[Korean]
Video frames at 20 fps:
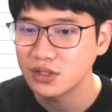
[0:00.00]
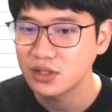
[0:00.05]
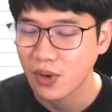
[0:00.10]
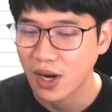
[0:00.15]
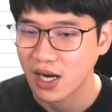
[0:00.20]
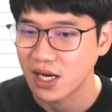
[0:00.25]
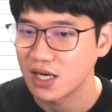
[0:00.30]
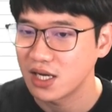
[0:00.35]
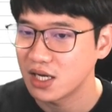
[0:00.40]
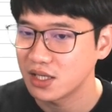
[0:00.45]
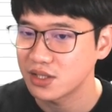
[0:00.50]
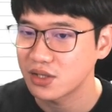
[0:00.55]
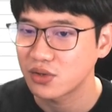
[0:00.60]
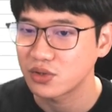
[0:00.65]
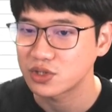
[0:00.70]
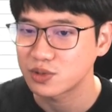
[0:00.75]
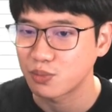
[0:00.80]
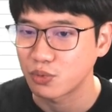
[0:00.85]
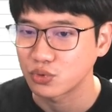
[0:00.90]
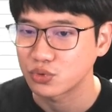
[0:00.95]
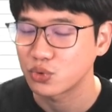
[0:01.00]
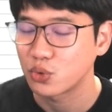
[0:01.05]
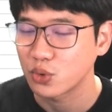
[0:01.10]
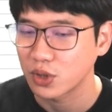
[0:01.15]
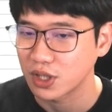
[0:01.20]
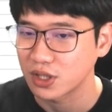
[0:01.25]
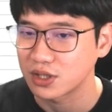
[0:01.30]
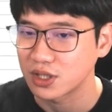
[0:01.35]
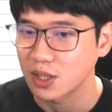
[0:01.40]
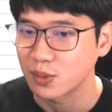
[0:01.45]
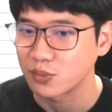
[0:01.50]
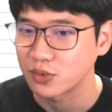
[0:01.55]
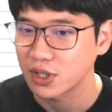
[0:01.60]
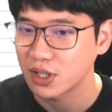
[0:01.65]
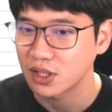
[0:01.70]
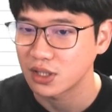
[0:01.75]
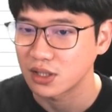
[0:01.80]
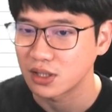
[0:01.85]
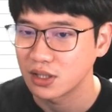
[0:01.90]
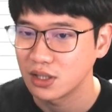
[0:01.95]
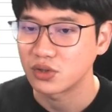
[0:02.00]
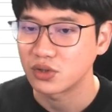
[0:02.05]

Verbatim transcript: 관리하는 것이 보통이기 때문에 때문에